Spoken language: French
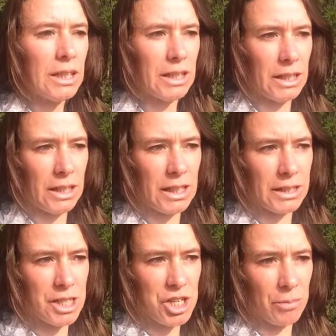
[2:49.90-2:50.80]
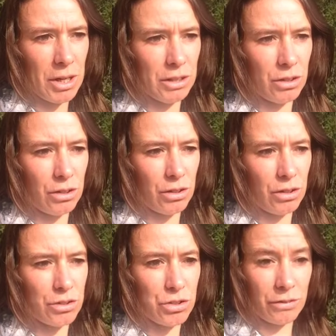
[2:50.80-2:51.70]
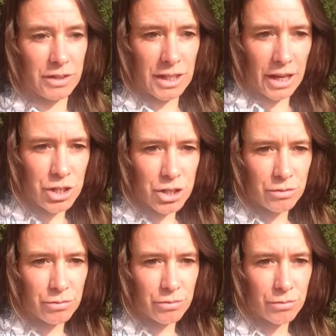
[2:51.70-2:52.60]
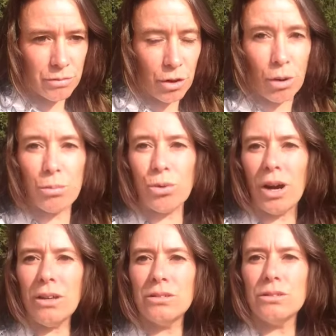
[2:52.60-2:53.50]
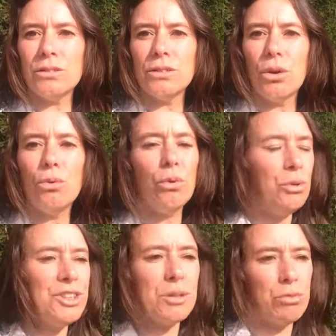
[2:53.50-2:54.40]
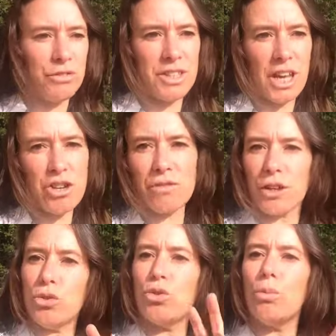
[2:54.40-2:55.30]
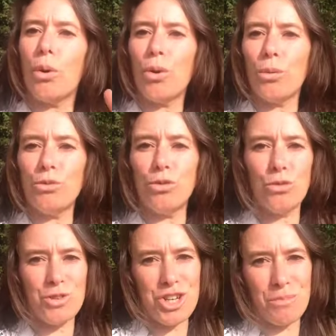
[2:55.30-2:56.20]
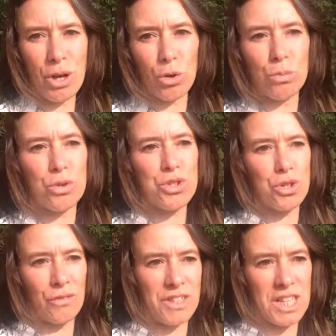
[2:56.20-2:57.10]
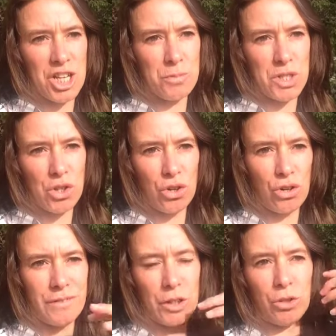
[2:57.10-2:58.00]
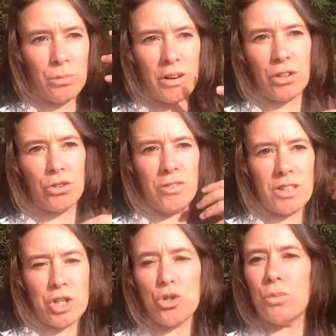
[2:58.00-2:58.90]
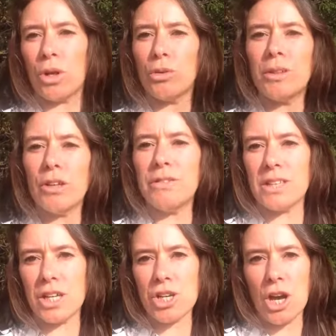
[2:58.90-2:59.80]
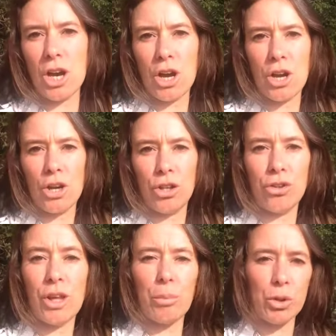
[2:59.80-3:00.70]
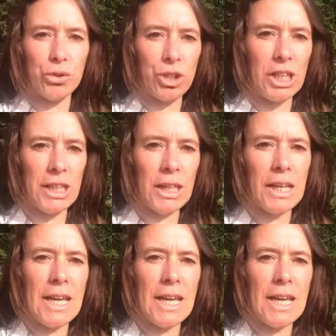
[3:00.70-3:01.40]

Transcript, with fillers: Et il y a des chamans sans visage, comme moi, ou aux multiples visages. En fait, tu le prends comme tu veux. Moi, j'aime bien le mot sans visage parce que le fait de ne pas avoir de visage, tu peux adopter le visage de n'importe qui.